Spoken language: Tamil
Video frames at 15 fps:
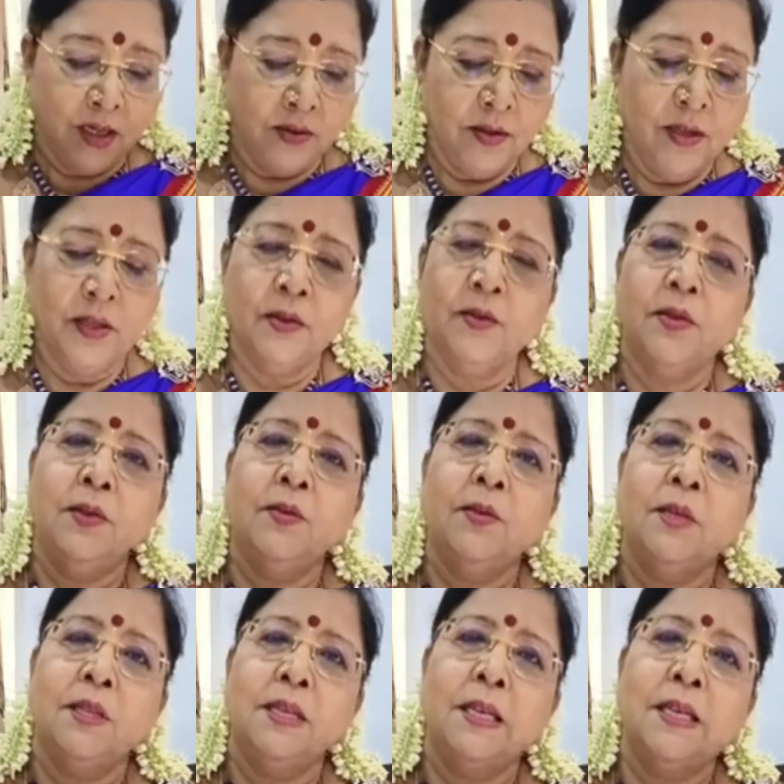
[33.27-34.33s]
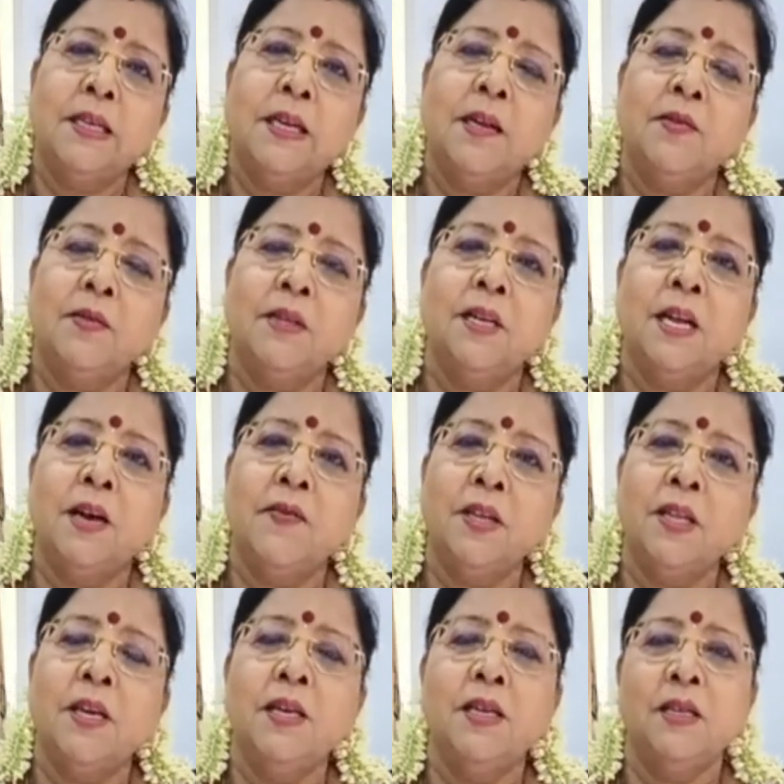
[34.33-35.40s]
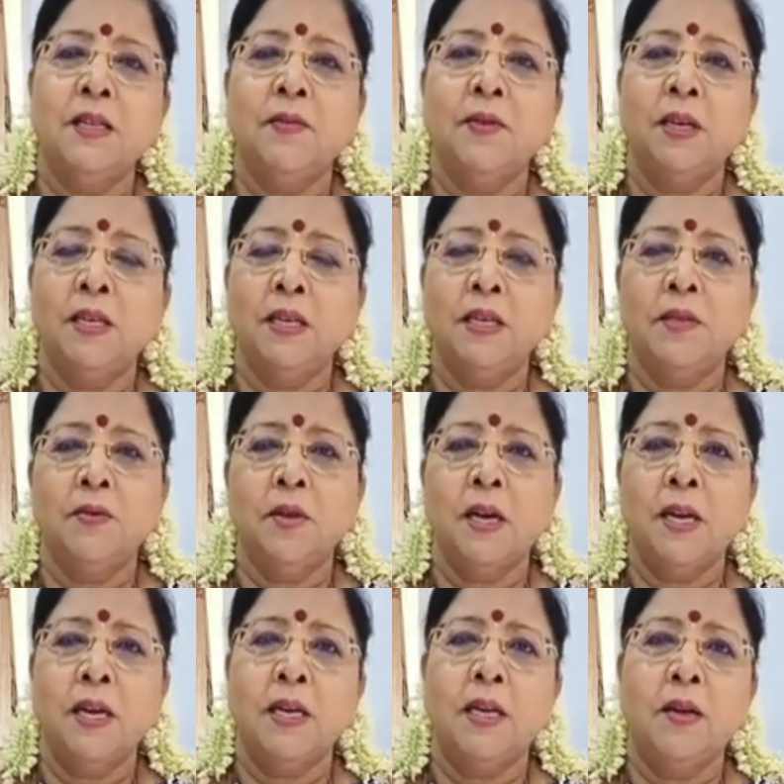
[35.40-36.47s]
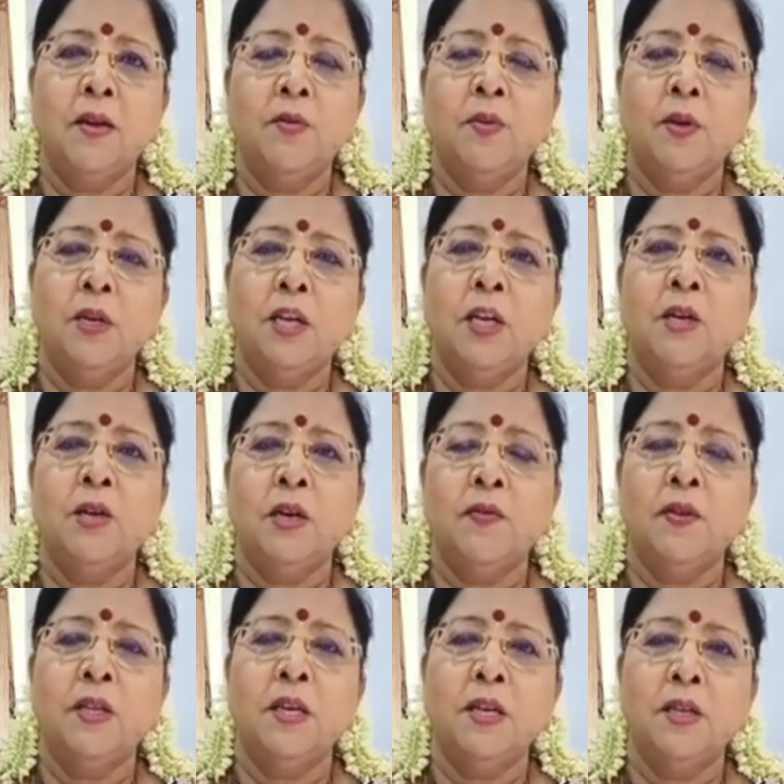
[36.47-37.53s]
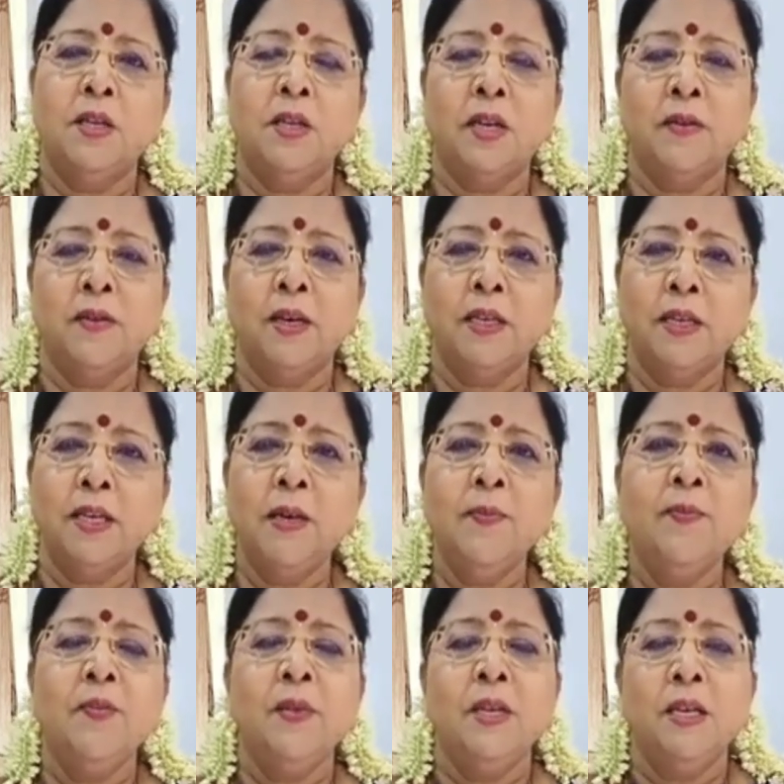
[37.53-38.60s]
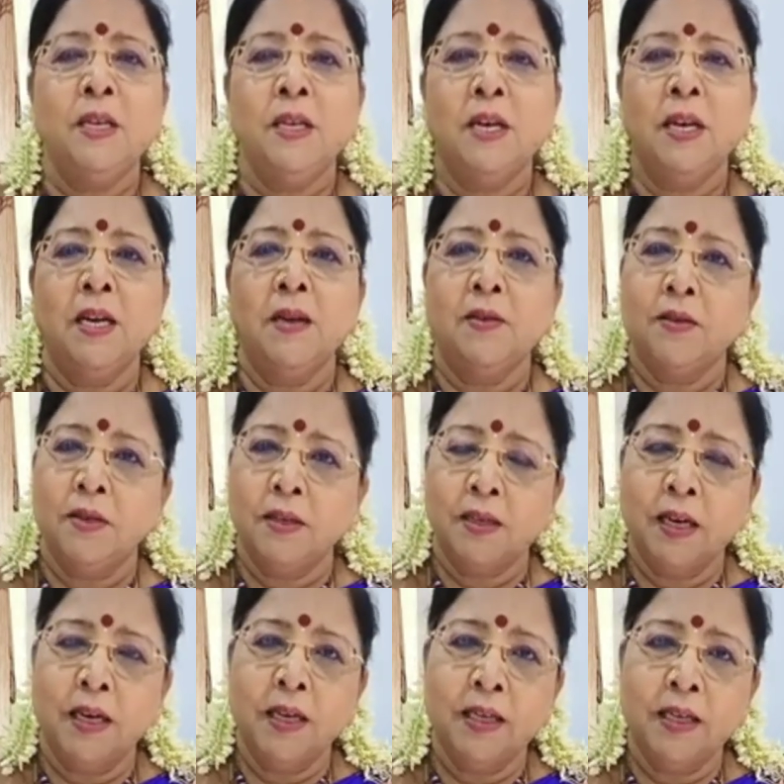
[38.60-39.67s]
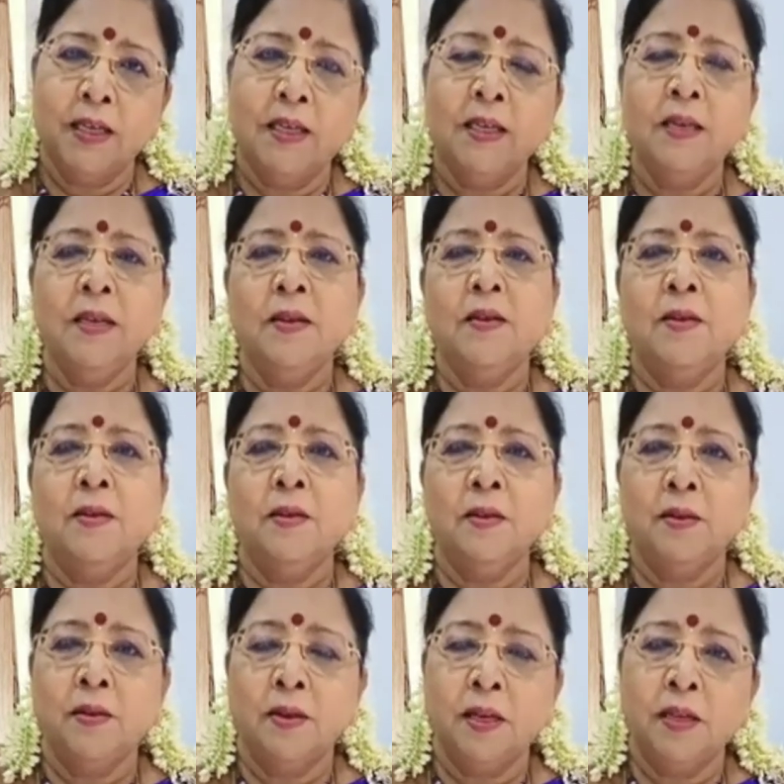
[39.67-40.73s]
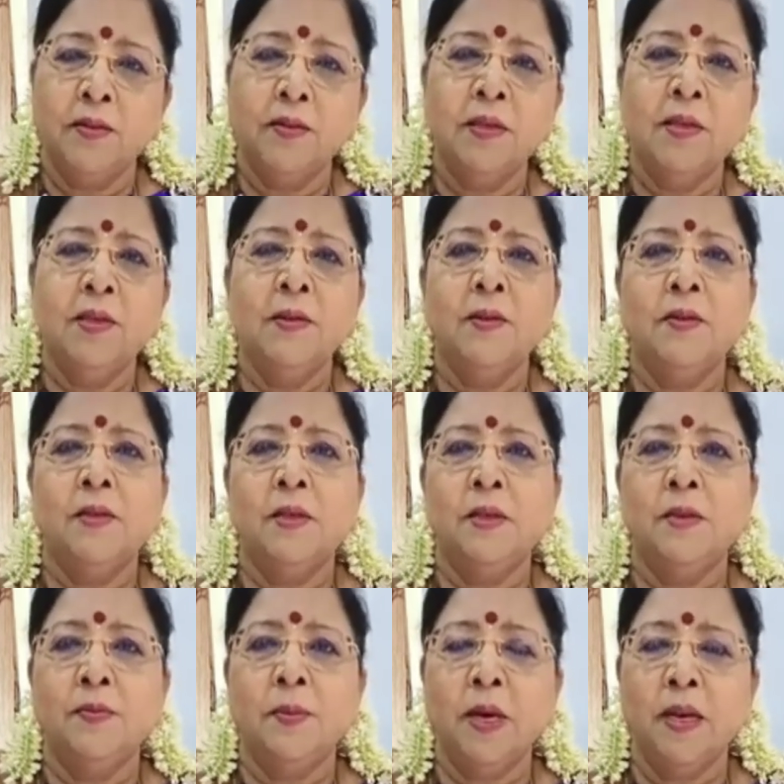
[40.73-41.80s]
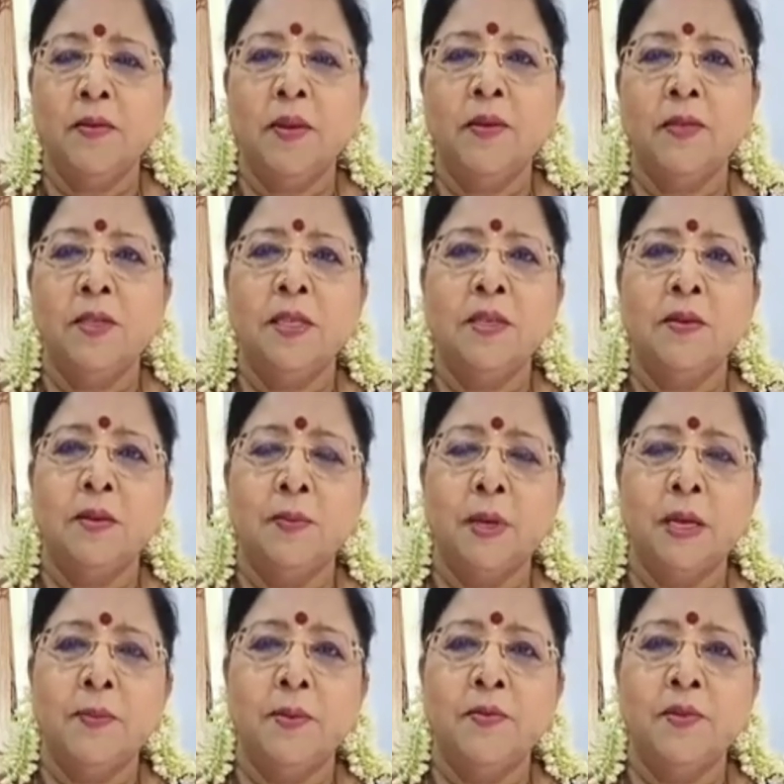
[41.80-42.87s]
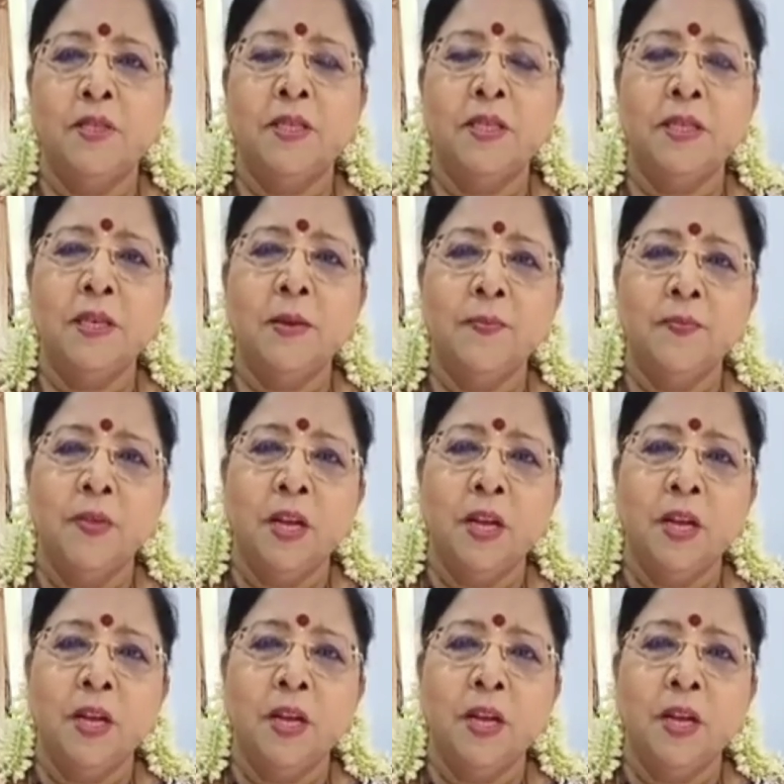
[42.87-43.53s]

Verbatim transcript: அதாவது இதுக்கு வந்து ஒரு தட்டில் வந்து நவதானியத்தை வாங்கிட்டு ஒரு அரை கிலோ ஒரு கிலோ நவதானியம் வாங்கி கலக்கிட்டு அது வந்து ஒரு பரவலாக வச்சுருங்க ஒரு பரப்பி வச்சுட்டு